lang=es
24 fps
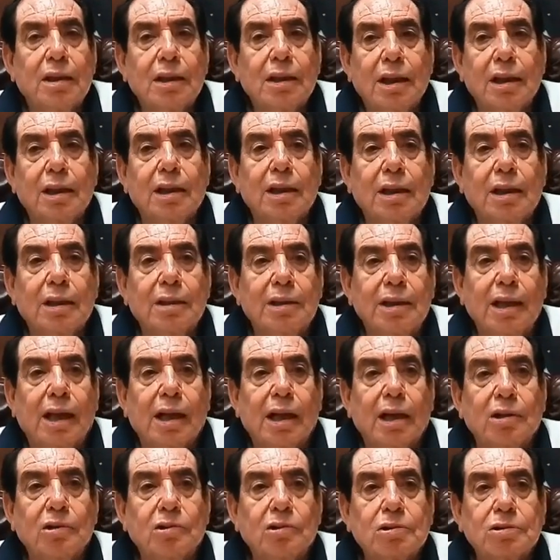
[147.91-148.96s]
eh,
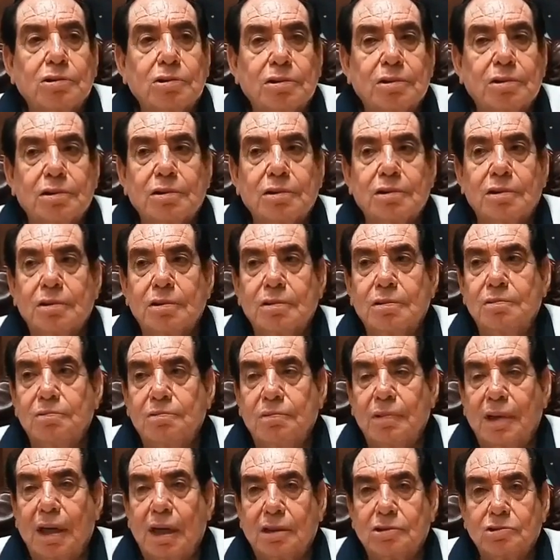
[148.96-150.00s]
eh,
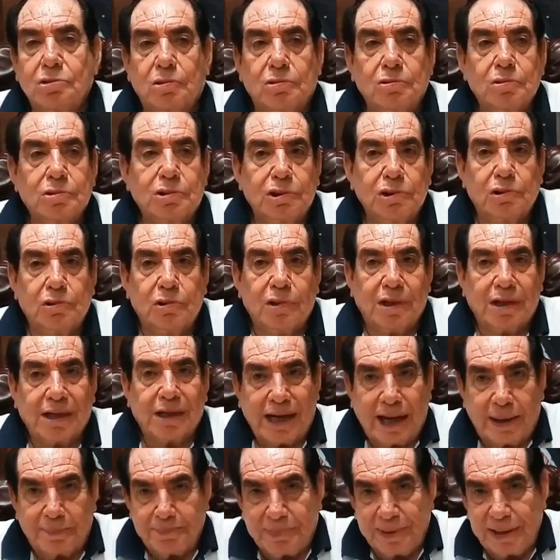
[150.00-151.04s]
una solución
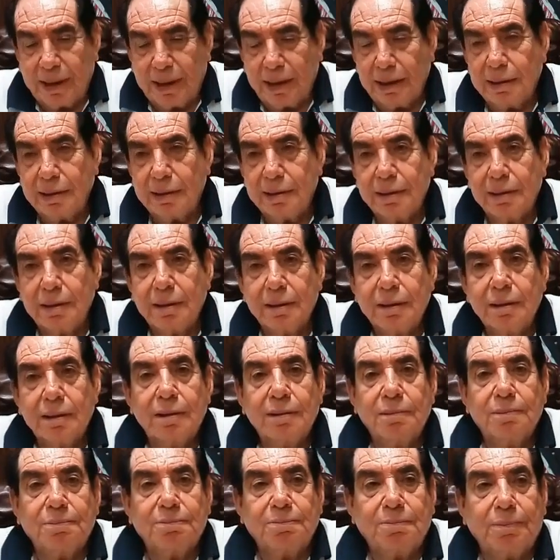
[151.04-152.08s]
rápida
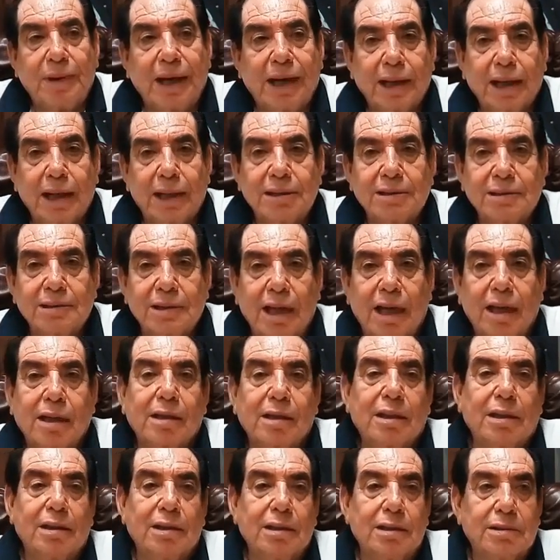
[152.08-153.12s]
para
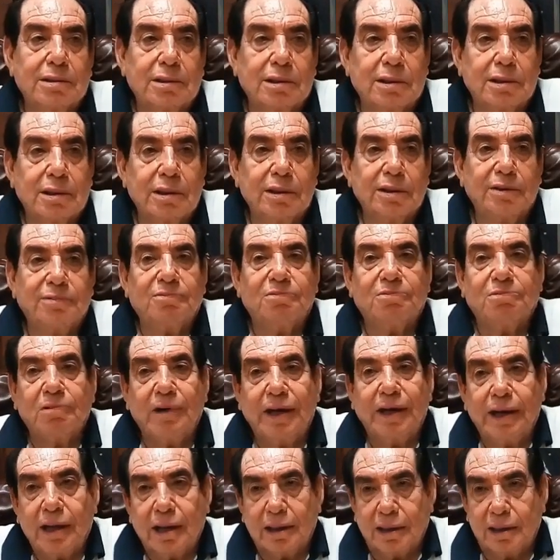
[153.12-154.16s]
estar este,
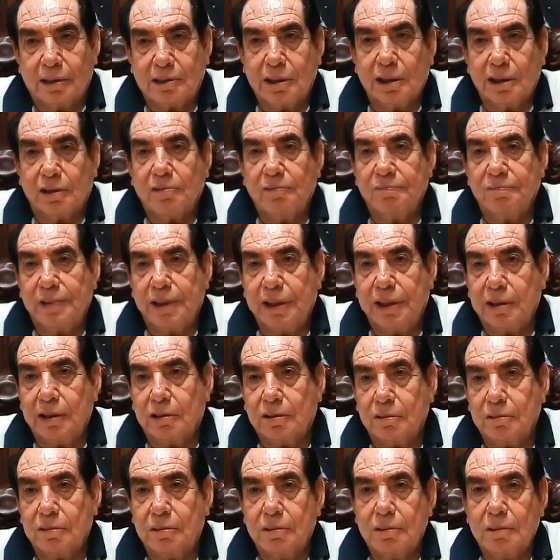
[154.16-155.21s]
fuera de ese
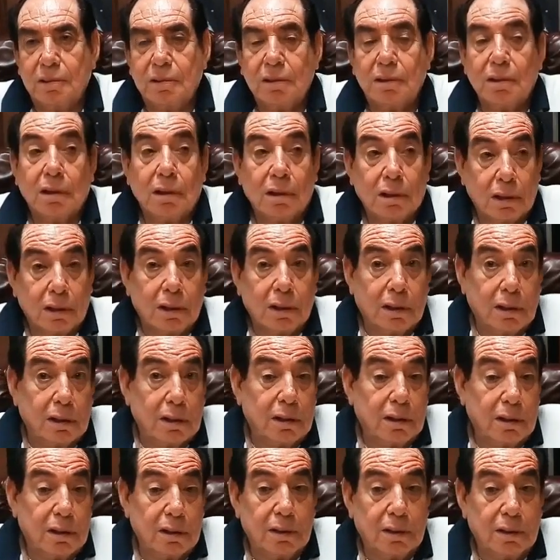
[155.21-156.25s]
conflicto.
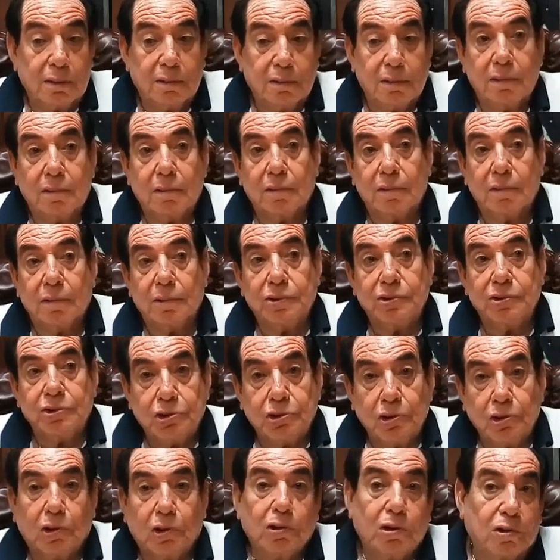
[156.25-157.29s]
Eh,
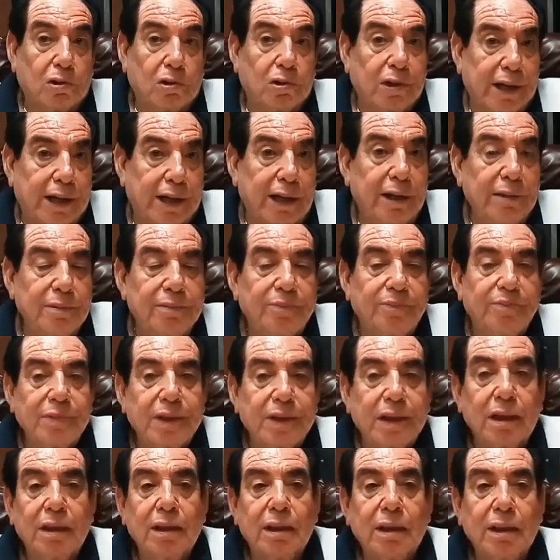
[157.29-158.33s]
yo lo logré
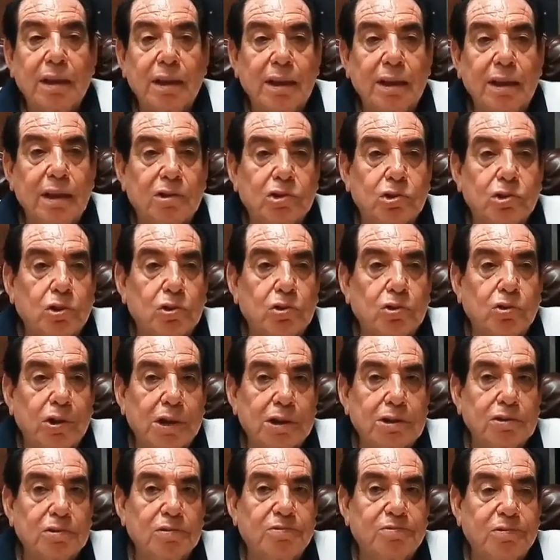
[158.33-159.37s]
y todo
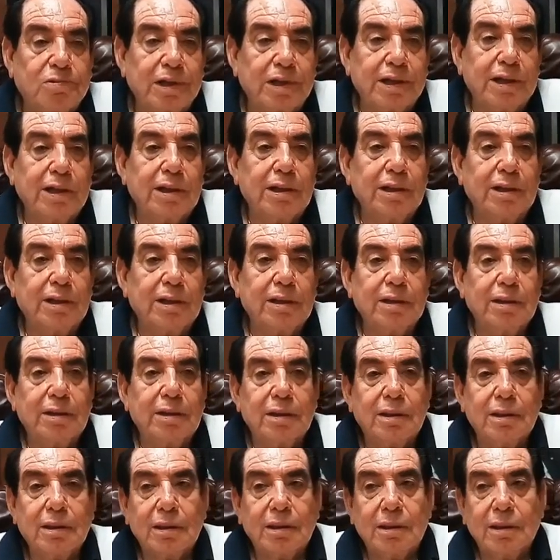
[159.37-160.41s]
eso fue
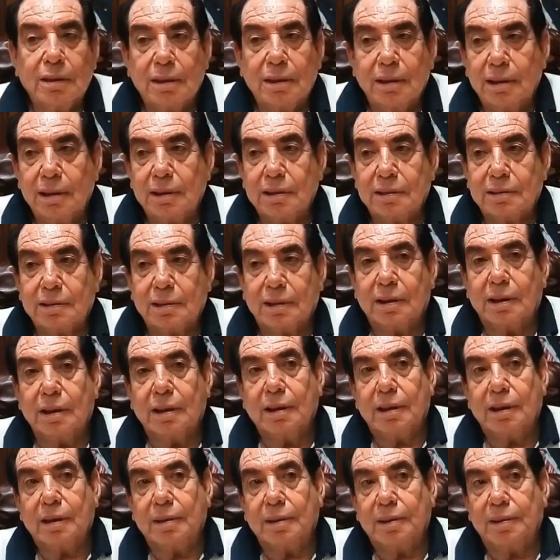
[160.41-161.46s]

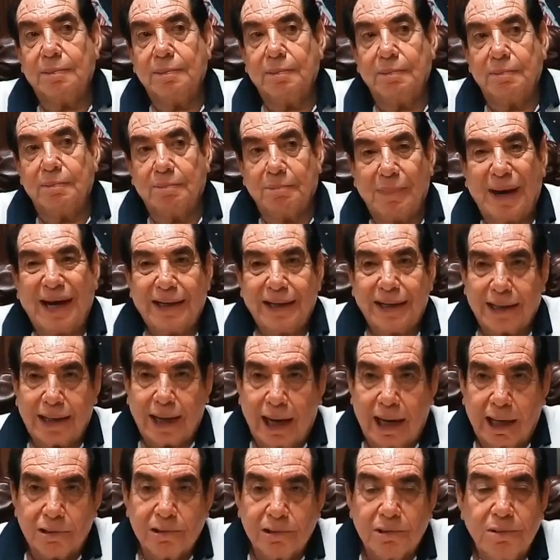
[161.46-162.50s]
este,
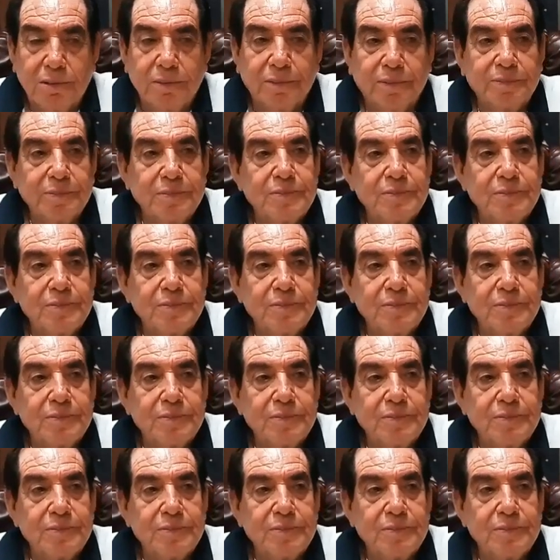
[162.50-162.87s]
manejado